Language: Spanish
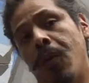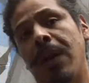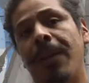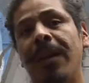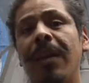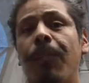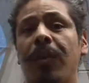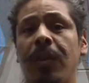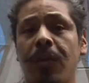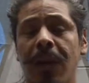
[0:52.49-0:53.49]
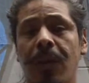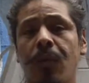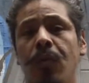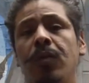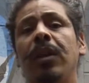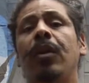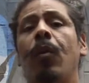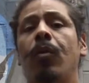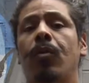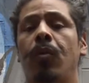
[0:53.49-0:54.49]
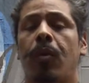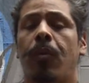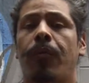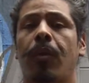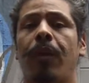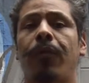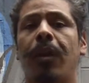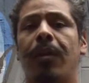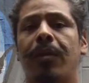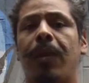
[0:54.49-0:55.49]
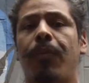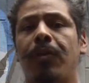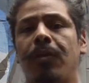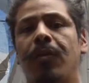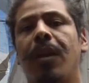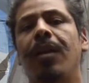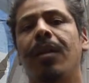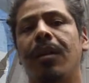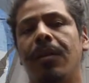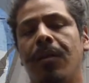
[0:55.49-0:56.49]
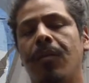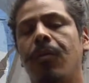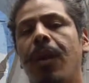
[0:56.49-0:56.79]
o la manera de posicionar tu luz y cómo tú como fotógrafo te tienes que posicionar en, ciertos